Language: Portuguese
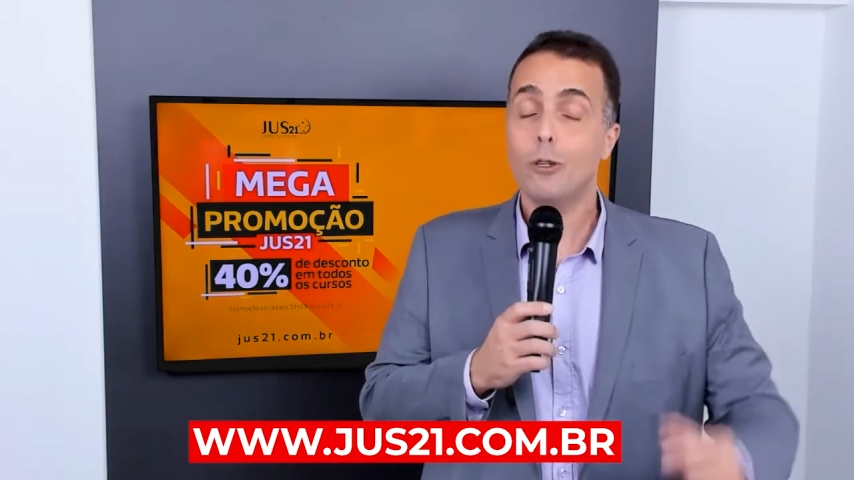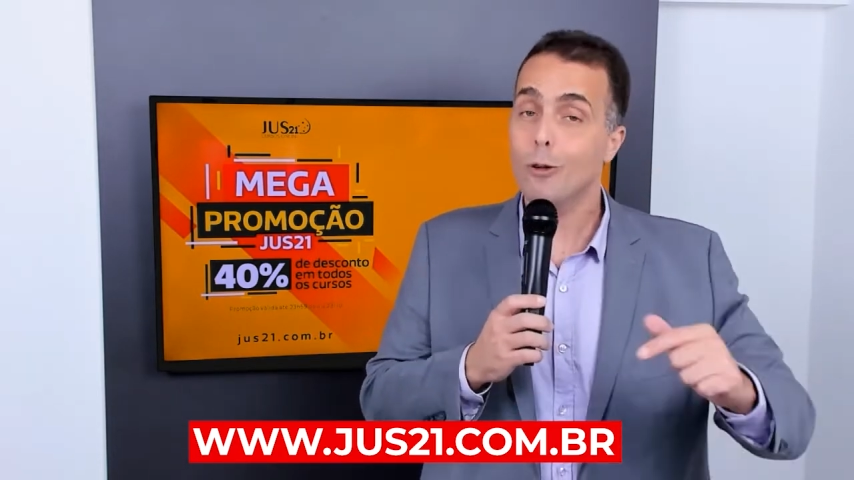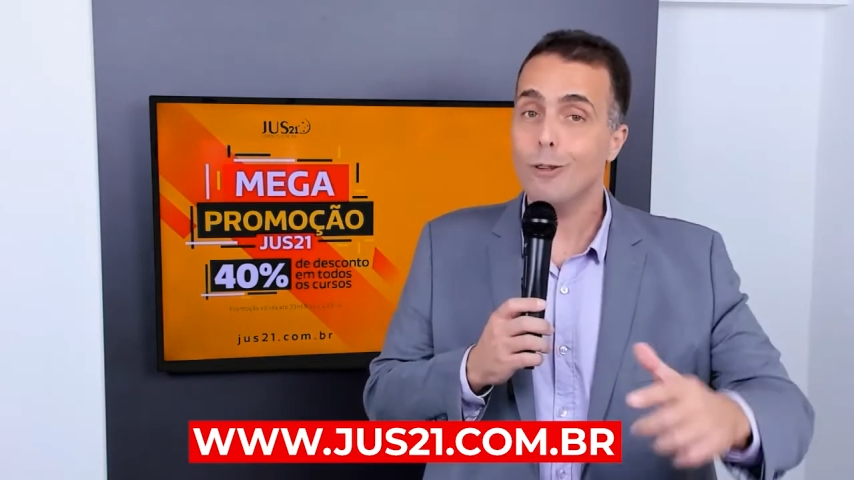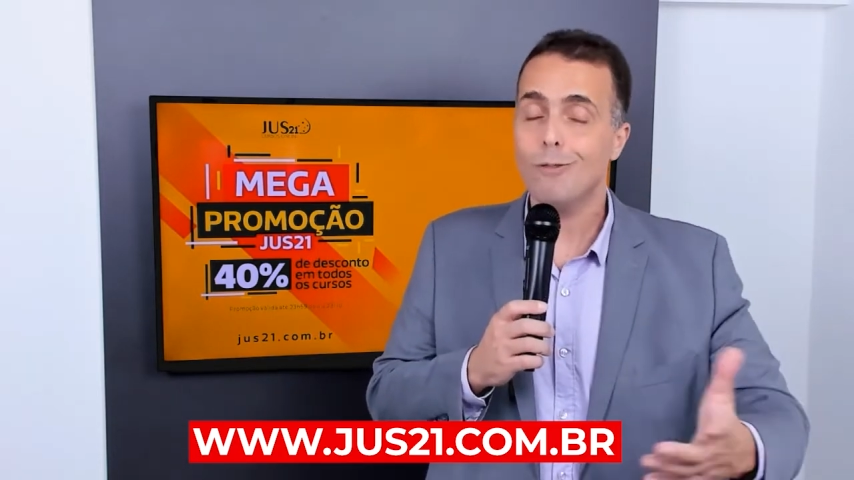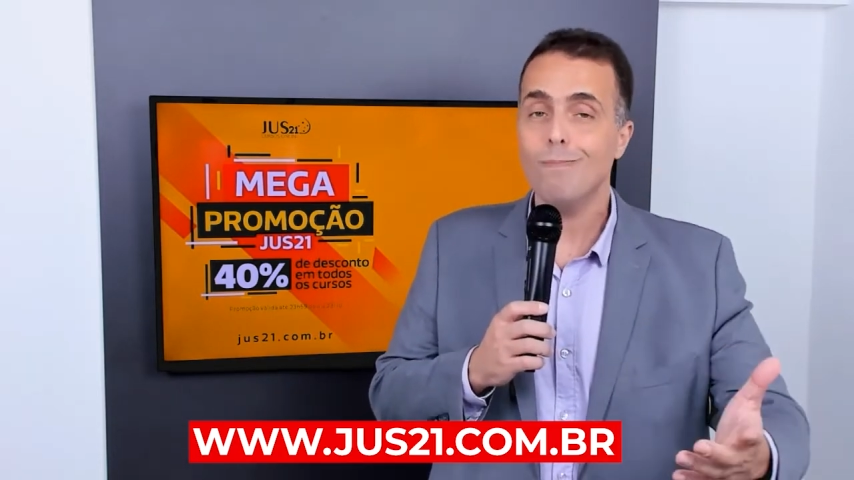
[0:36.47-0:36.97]

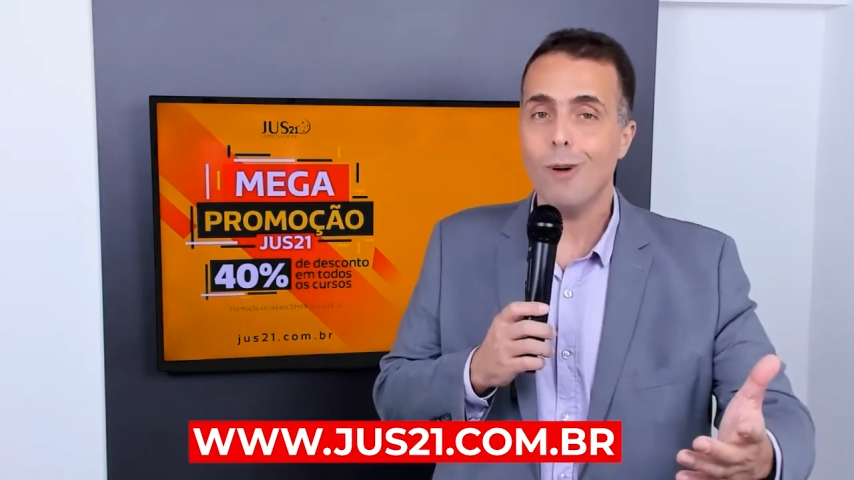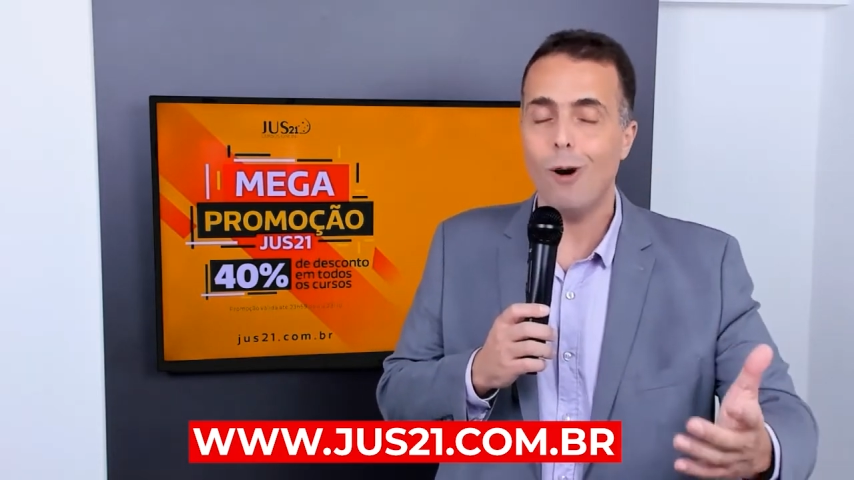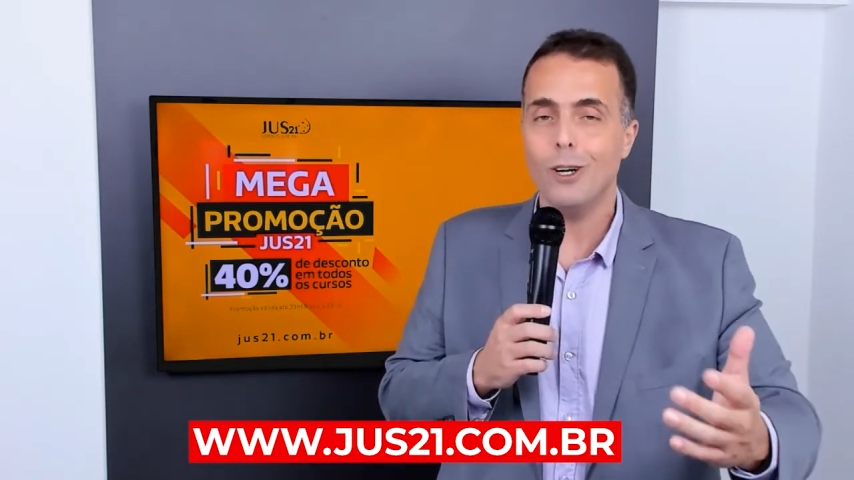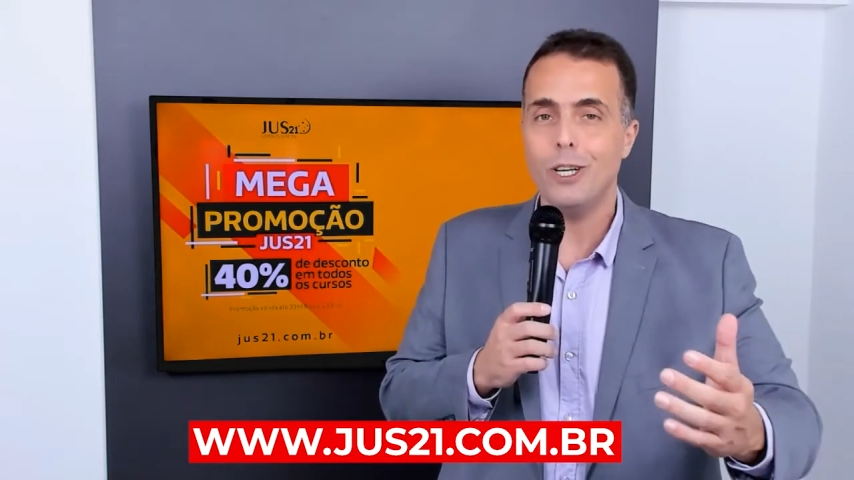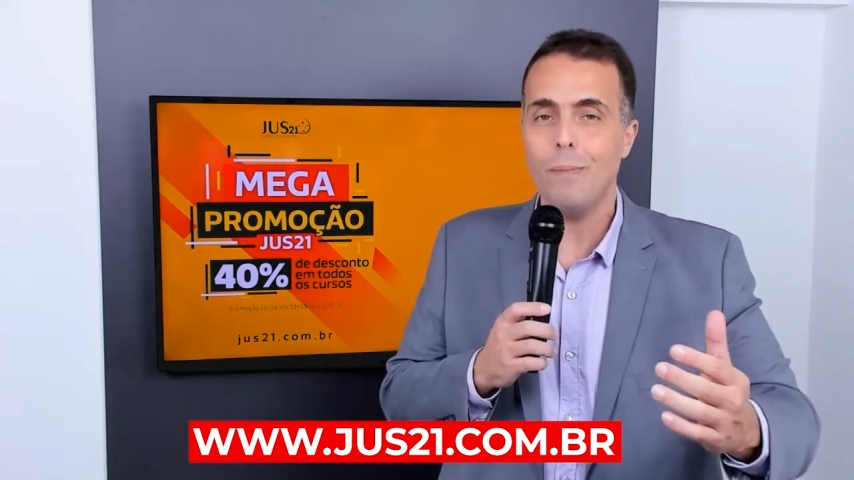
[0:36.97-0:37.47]
estudos
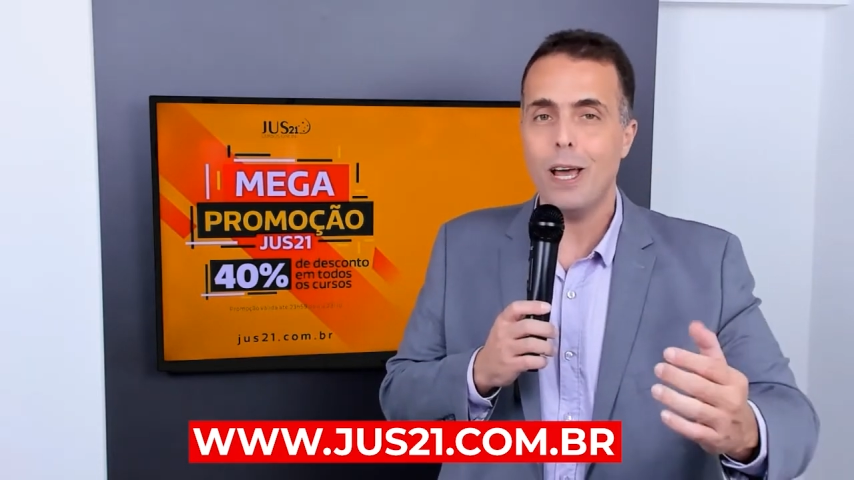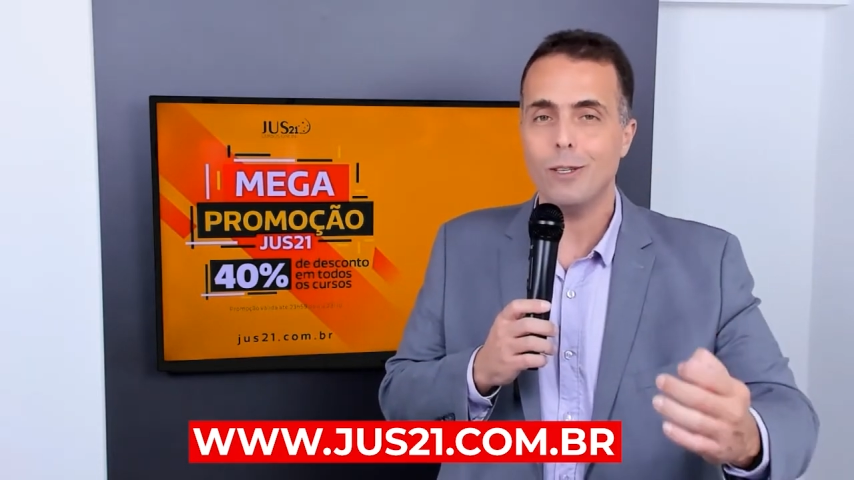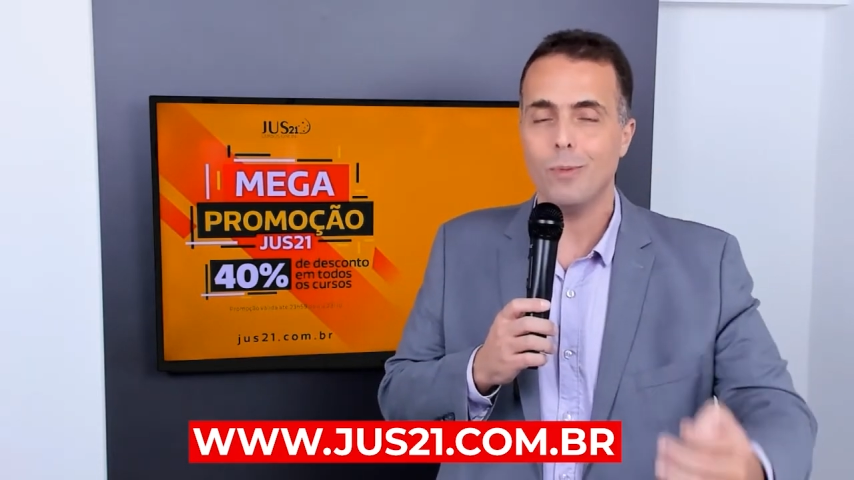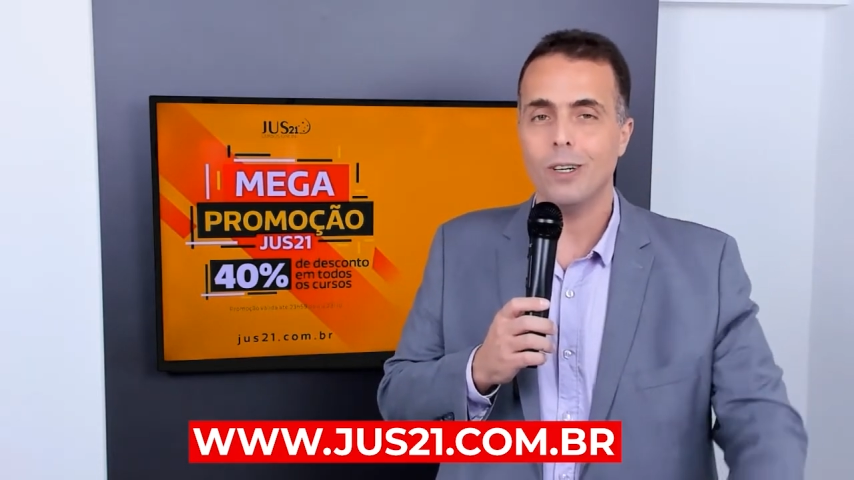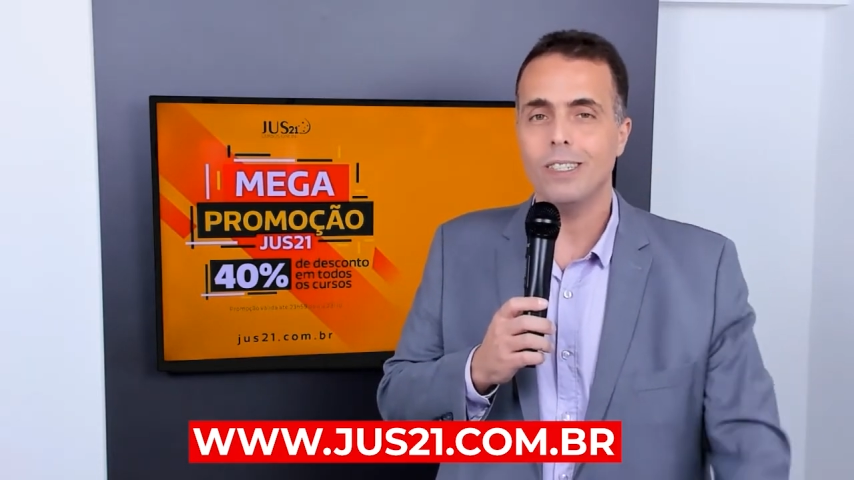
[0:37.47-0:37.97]
hoje mesmo.